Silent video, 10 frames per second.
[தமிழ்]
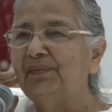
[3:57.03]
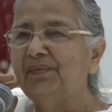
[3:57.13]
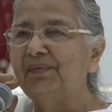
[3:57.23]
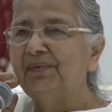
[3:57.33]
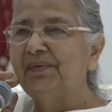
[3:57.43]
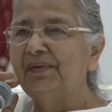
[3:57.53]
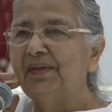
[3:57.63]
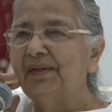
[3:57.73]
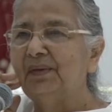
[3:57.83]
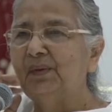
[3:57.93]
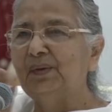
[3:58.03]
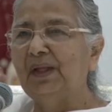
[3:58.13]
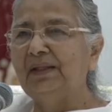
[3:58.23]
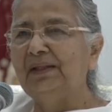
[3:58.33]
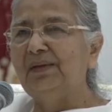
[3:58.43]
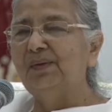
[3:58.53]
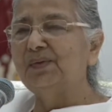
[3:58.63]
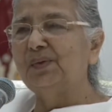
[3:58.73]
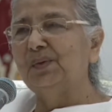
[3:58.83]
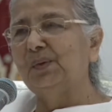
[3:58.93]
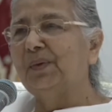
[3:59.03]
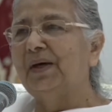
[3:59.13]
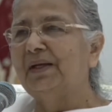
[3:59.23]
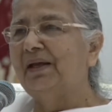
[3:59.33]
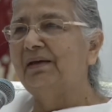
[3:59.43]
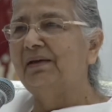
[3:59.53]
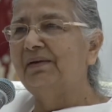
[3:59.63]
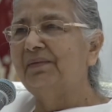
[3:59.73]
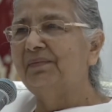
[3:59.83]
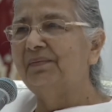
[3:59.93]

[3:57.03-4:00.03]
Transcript: எனக்கு திரும்பவும் தீர்த்தம் கொடுங்கன்னு அந்த குழந்தை சொன்னிச்சு